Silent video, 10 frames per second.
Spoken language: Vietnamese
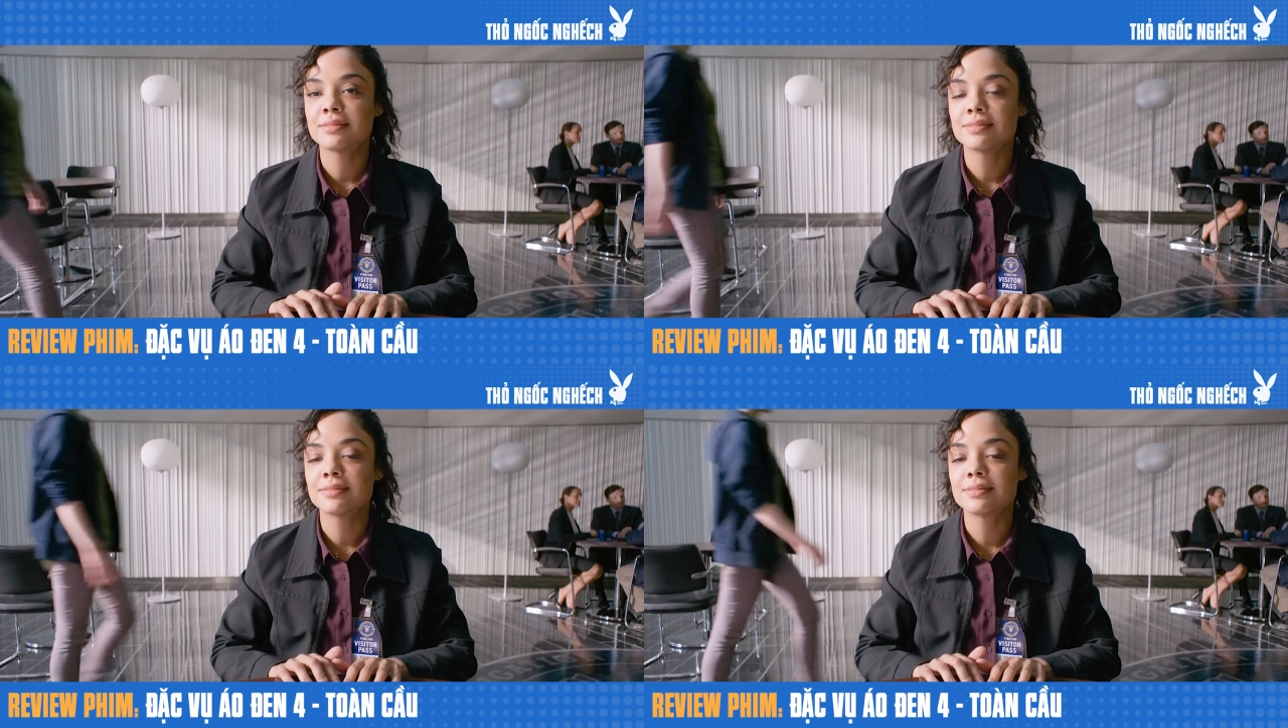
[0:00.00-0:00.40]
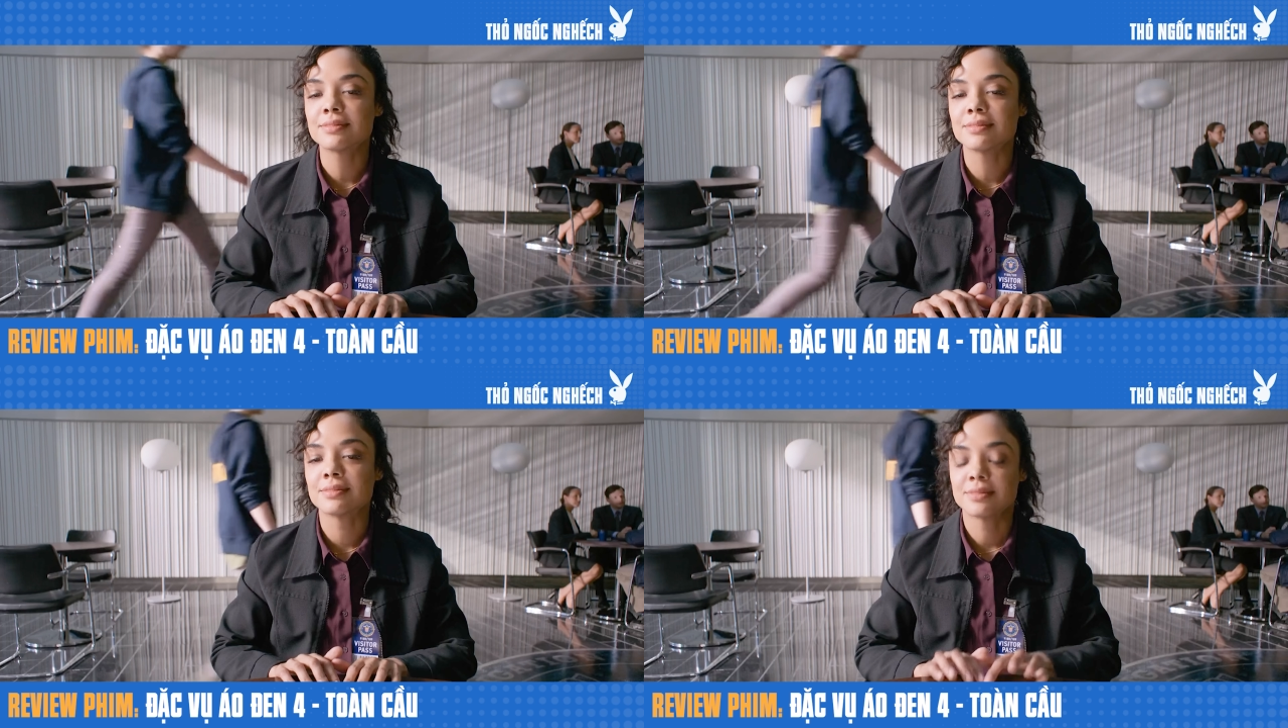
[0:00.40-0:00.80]
phai trong
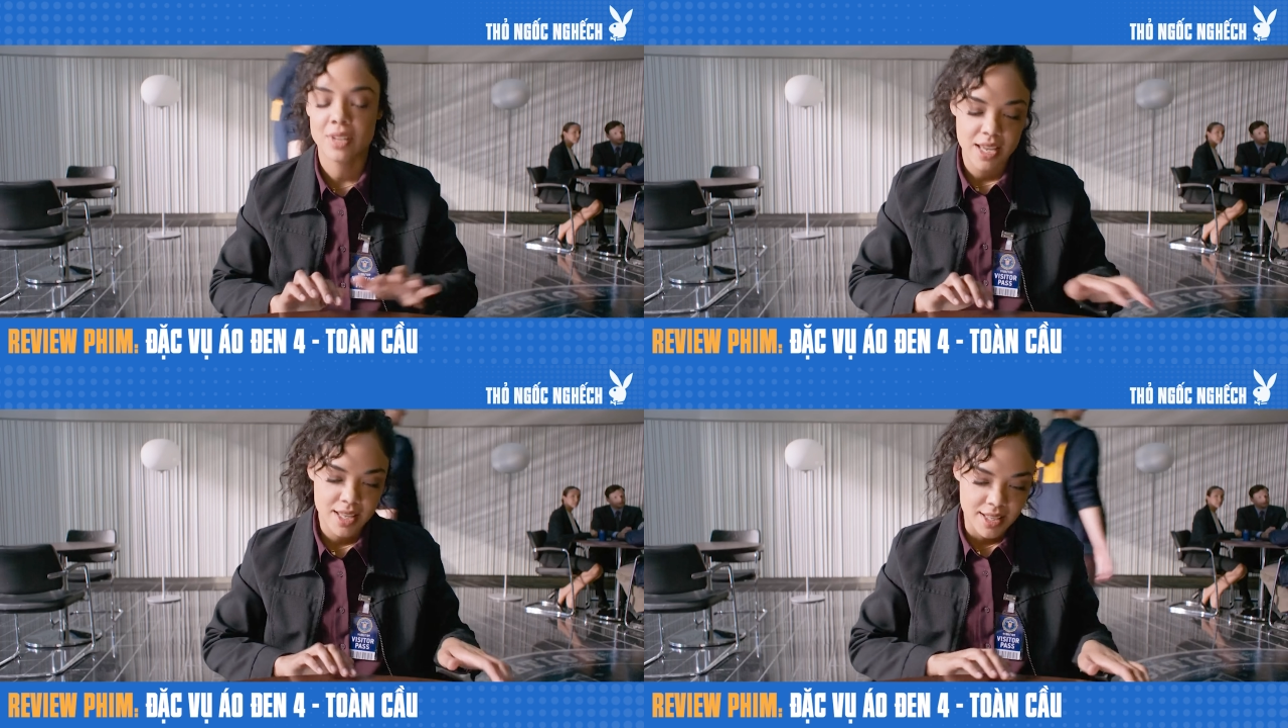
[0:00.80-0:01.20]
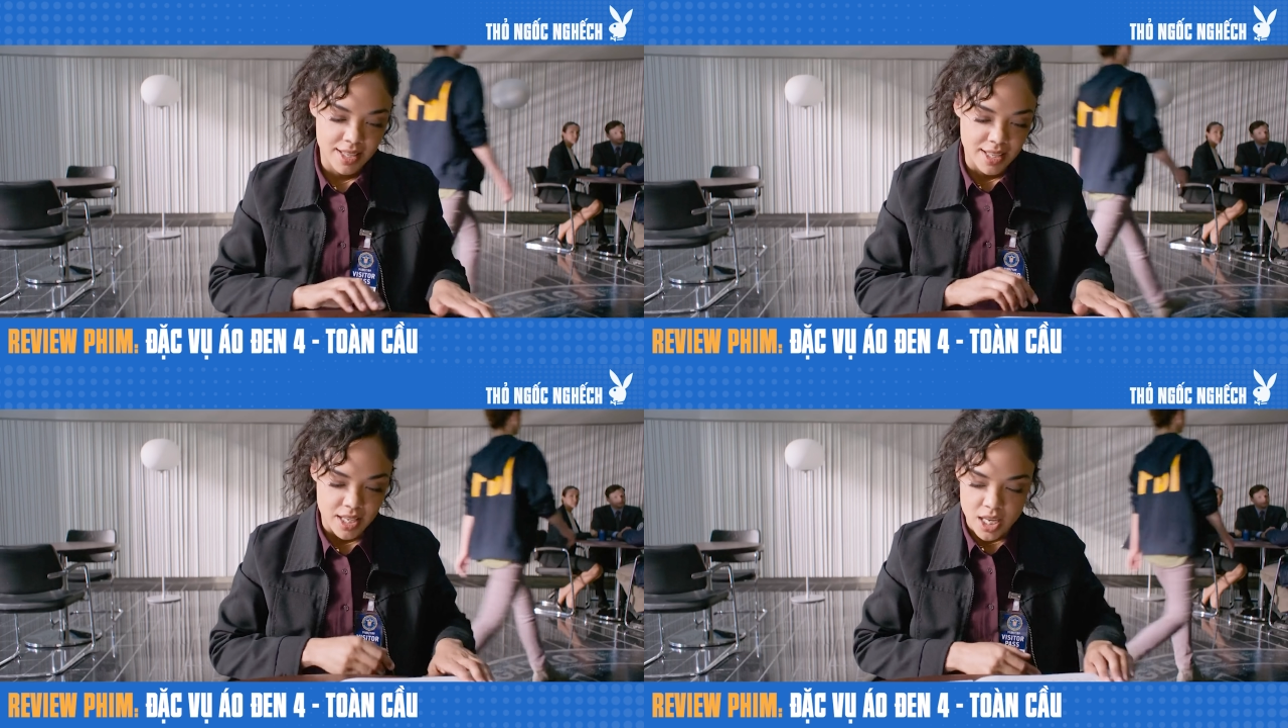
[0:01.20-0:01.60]
tâm trí cô.
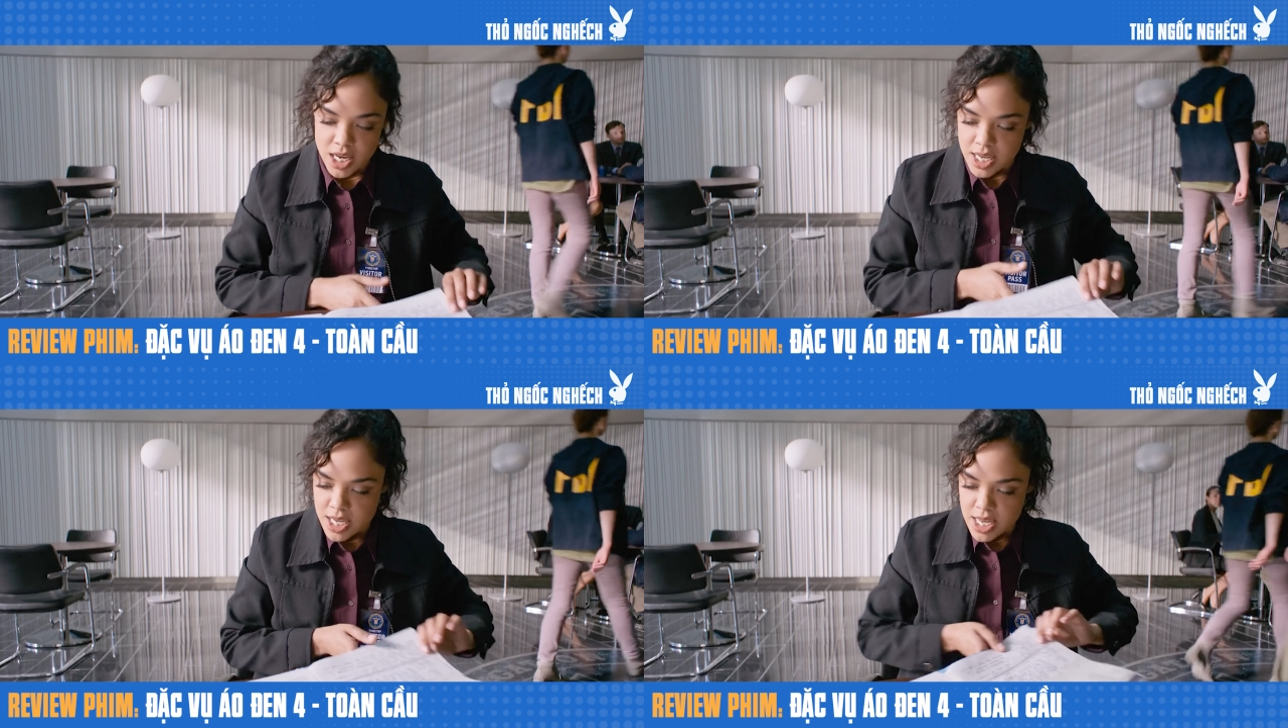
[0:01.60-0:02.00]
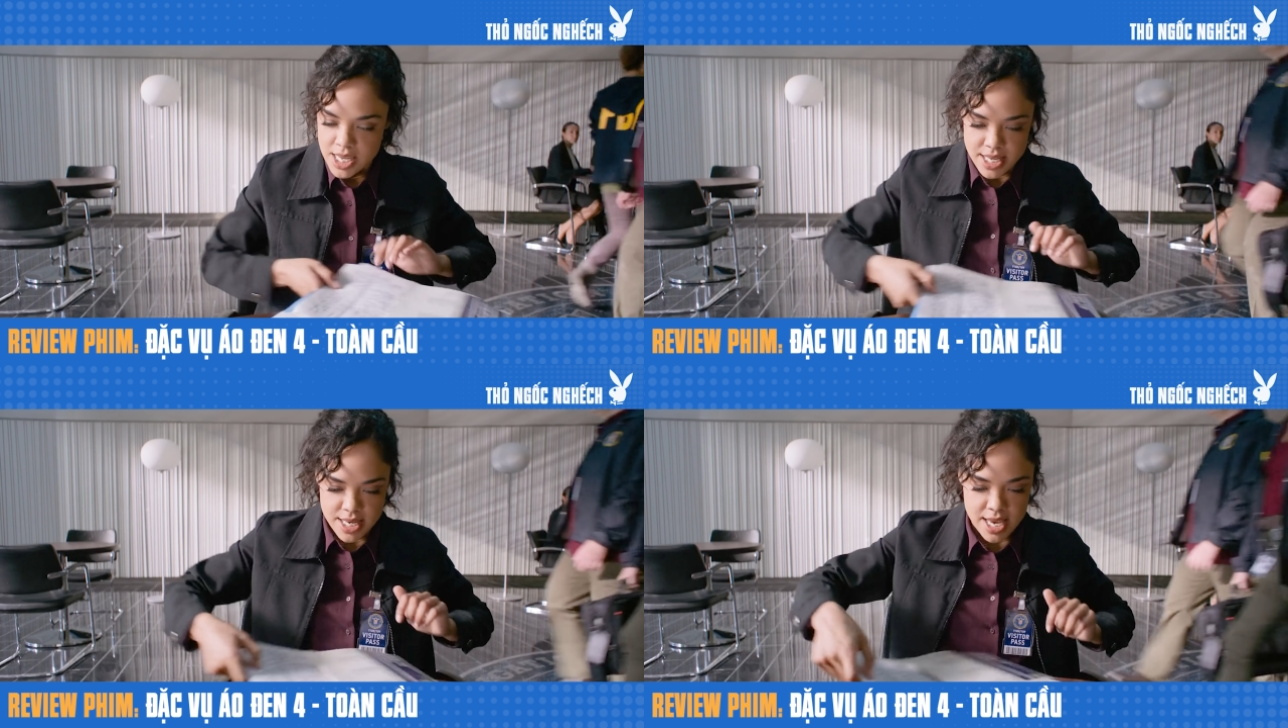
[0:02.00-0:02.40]
Điều đó đã thôi thúc
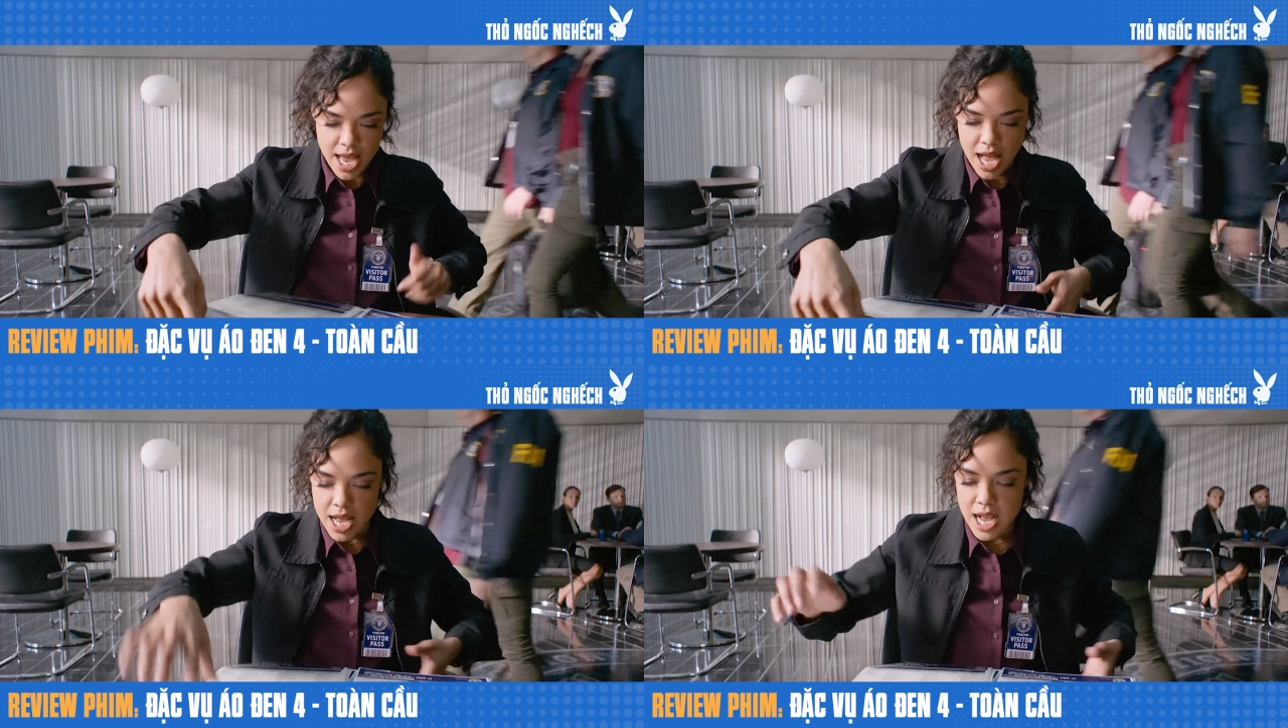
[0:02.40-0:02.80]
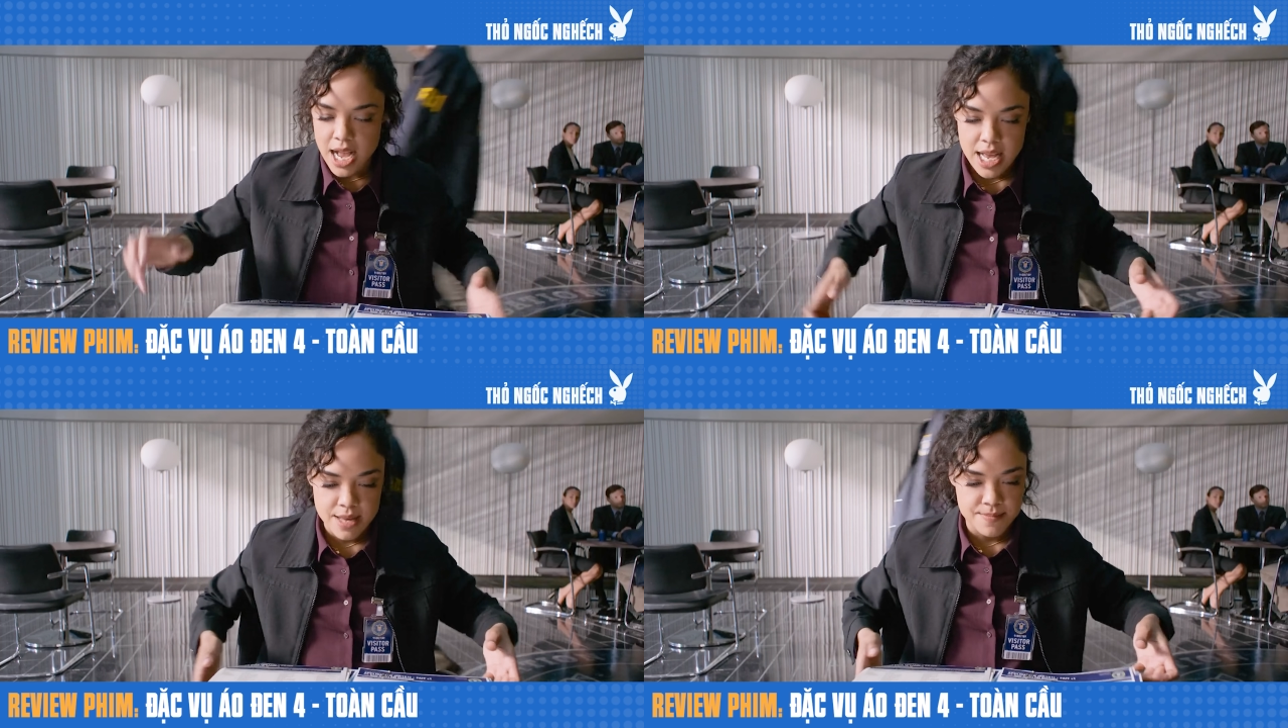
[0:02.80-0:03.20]
Molly muốn tham gia
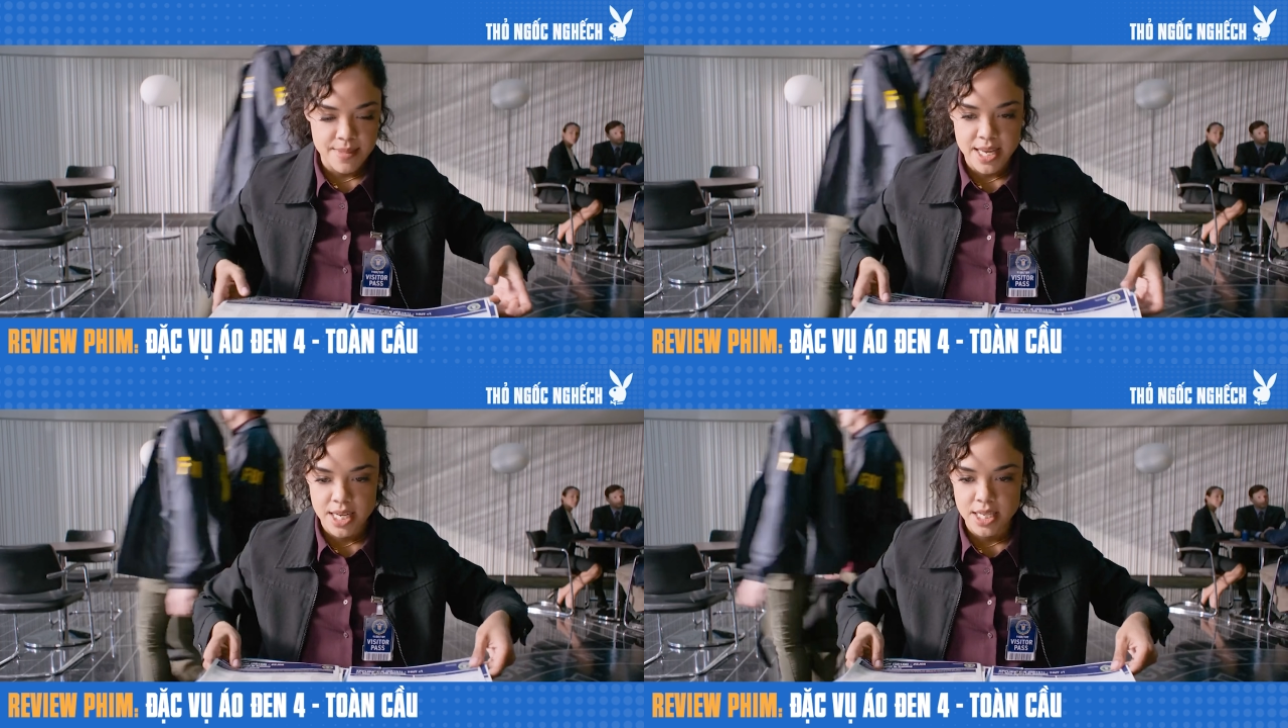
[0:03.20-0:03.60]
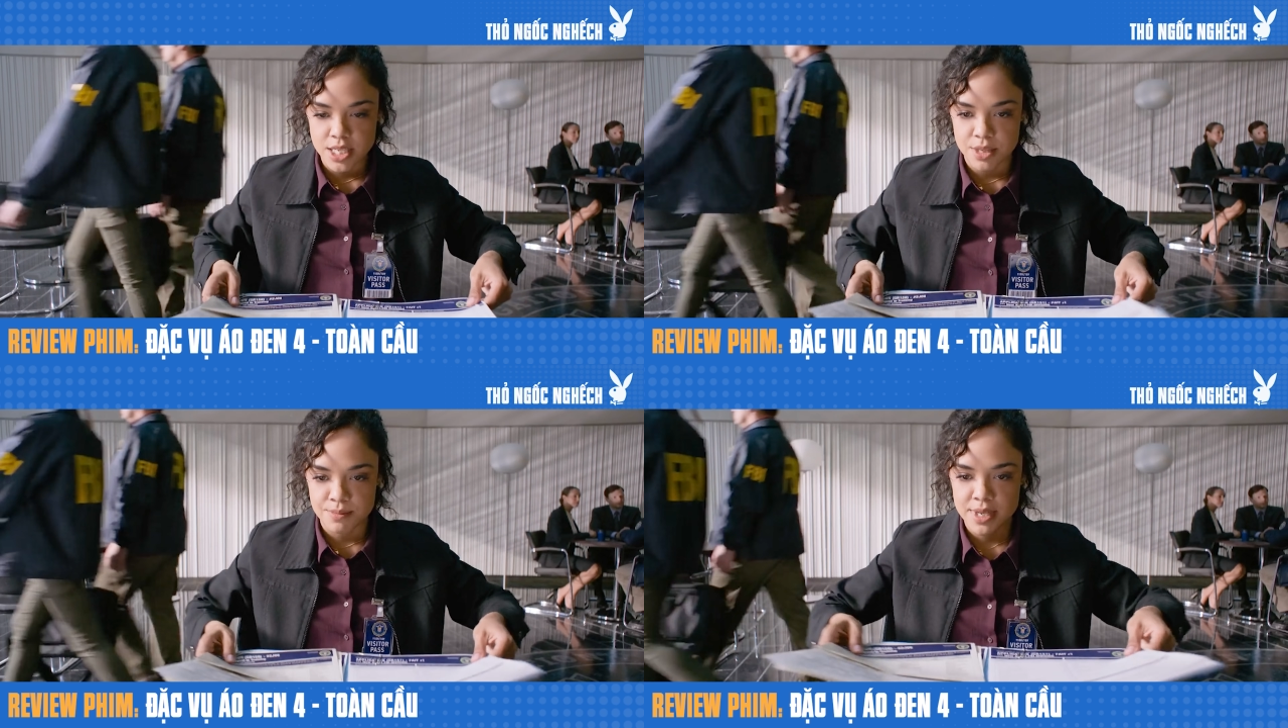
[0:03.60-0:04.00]
vào tổ chức áo đen nhưng khi